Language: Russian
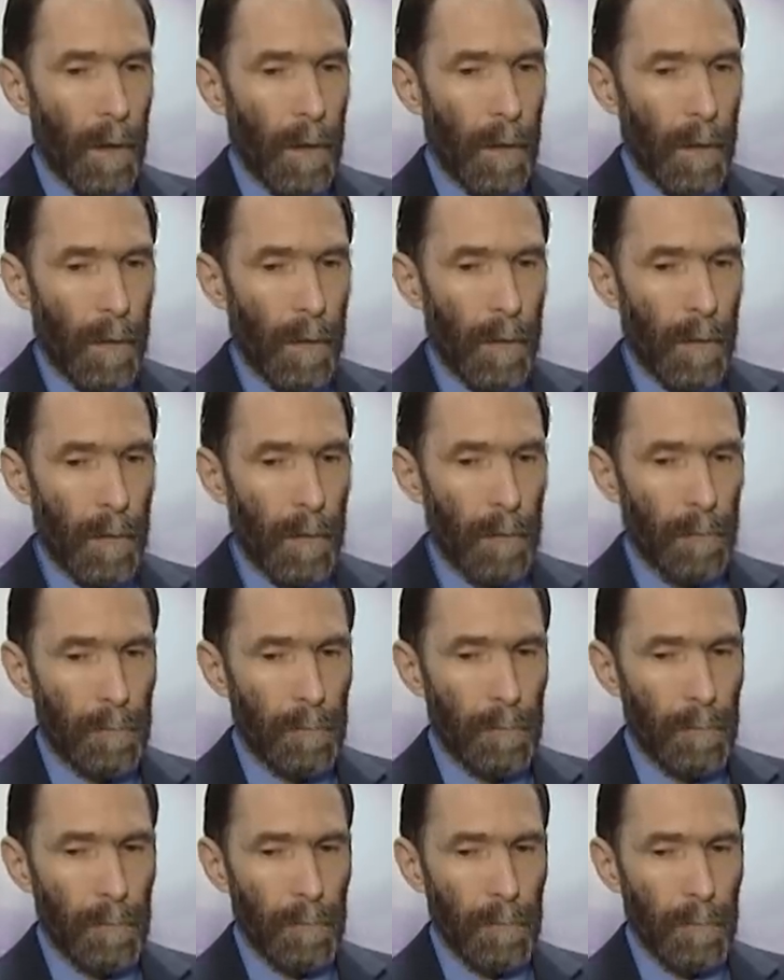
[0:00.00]

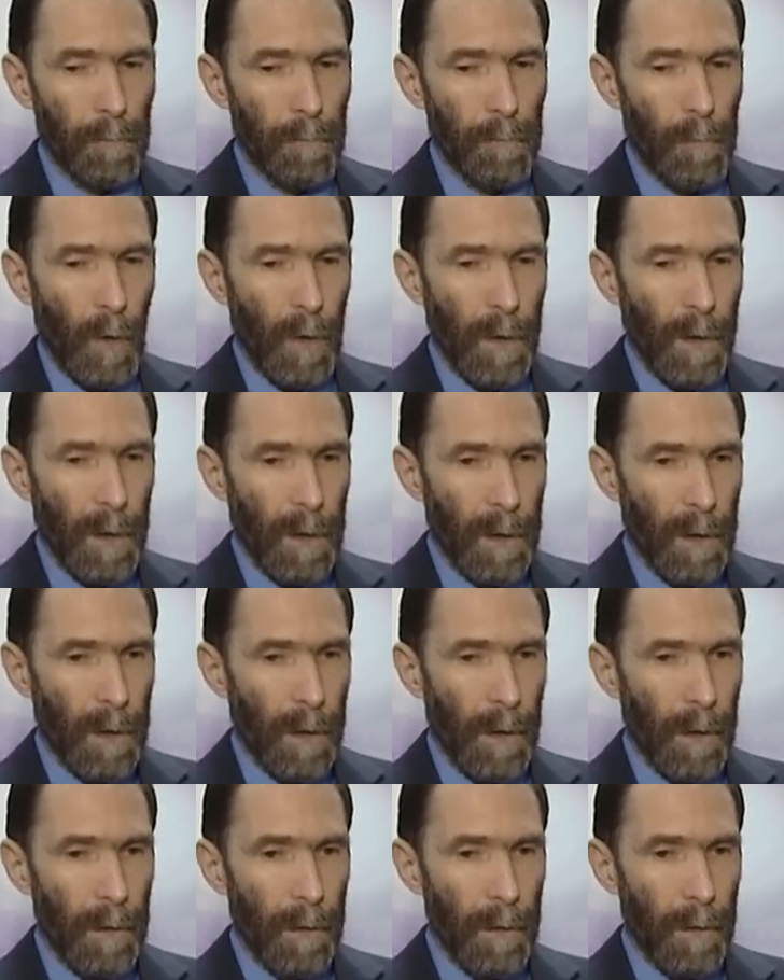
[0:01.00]
Эм, можно
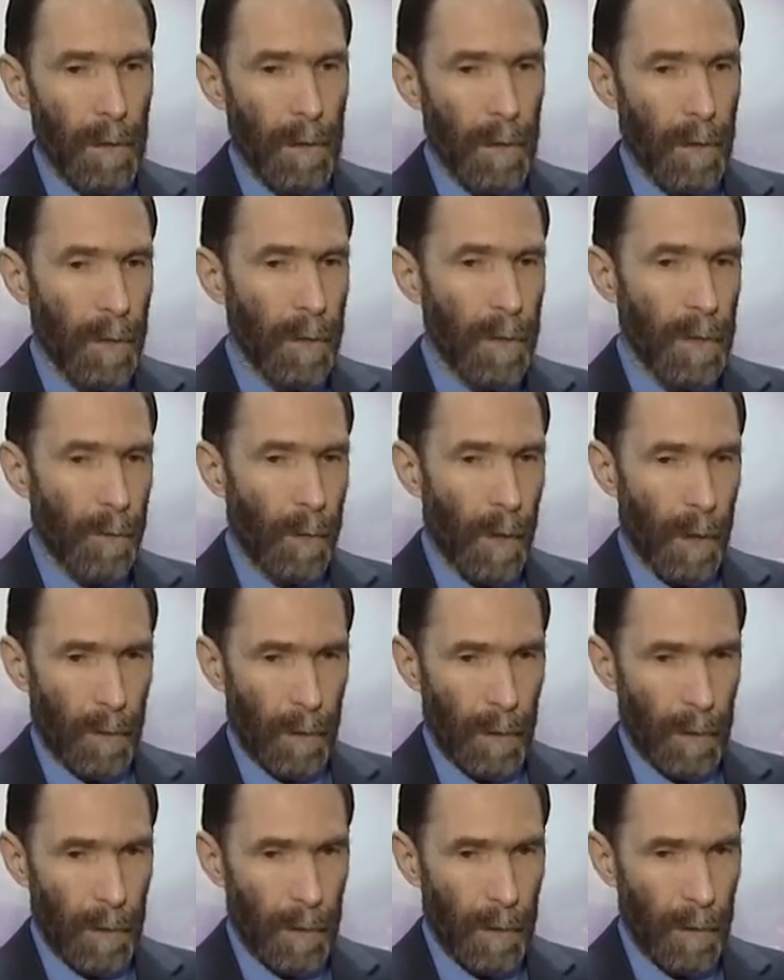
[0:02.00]
сказать совершенно
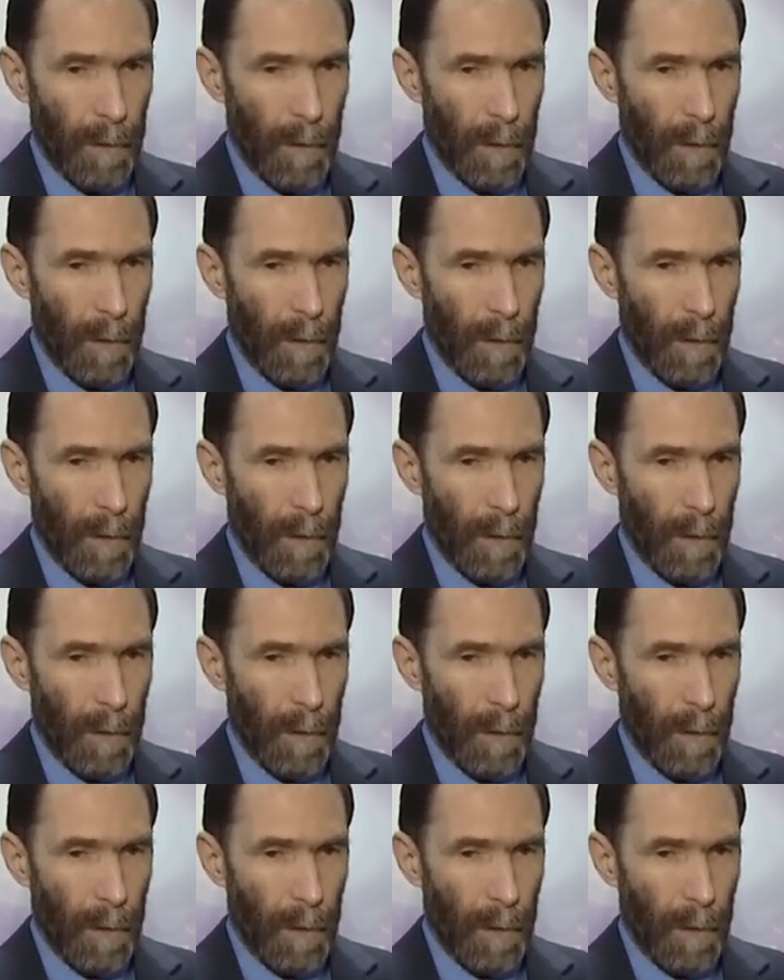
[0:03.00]
спокойно,